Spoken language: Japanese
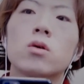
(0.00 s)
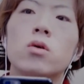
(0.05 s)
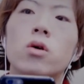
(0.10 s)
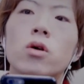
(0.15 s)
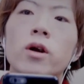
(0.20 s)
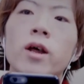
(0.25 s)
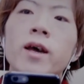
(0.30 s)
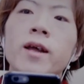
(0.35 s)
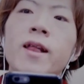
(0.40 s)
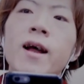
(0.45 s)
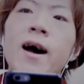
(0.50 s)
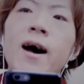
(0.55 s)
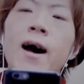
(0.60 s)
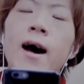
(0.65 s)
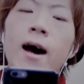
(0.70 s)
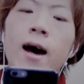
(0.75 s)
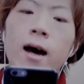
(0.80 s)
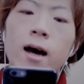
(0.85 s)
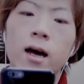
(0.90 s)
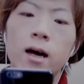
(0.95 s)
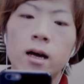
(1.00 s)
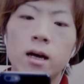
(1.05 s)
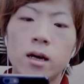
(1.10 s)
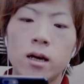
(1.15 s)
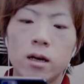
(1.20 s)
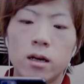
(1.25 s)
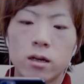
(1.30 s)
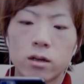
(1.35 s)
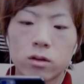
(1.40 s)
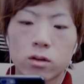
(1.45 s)
これだ
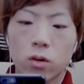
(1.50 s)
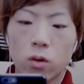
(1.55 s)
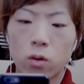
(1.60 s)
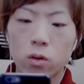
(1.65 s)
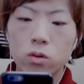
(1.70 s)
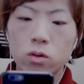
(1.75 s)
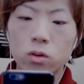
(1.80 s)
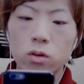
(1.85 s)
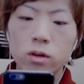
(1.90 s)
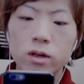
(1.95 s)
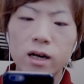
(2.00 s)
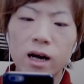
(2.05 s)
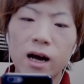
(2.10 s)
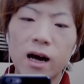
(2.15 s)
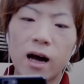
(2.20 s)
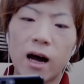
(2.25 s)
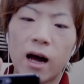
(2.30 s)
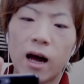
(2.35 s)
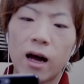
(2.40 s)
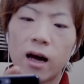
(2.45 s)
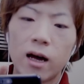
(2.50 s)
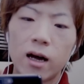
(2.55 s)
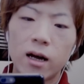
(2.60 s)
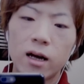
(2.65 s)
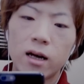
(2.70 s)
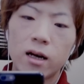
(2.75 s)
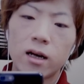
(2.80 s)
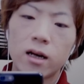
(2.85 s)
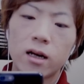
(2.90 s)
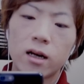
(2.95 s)
ここか
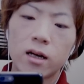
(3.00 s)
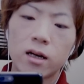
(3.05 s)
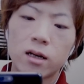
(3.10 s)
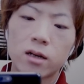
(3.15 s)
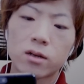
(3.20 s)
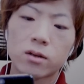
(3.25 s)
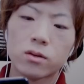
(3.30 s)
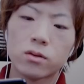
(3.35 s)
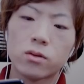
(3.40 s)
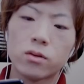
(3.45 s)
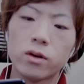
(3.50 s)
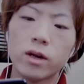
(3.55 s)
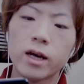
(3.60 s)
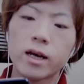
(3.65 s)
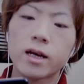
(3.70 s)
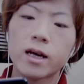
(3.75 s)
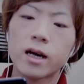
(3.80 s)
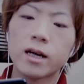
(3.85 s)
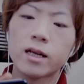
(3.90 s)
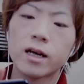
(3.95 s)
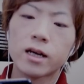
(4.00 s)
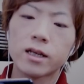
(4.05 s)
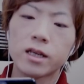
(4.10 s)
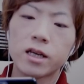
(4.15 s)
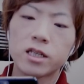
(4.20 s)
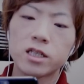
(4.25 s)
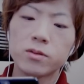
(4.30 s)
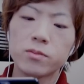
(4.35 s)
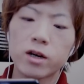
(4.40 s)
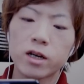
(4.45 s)
これかなんか
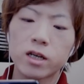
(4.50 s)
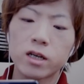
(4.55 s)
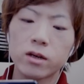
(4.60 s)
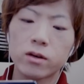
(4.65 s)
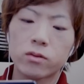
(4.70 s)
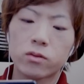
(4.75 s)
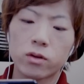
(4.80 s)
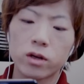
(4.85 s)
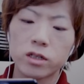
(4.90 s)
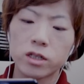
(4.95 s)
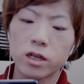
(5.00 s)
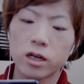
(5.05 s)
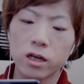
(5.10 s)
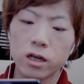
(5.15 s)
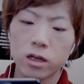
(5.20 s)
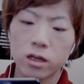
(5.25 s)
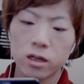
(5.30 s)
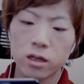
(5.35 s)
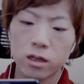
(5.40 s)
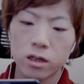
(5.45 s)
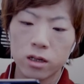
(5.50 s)
ねじ巻きがこれじゃない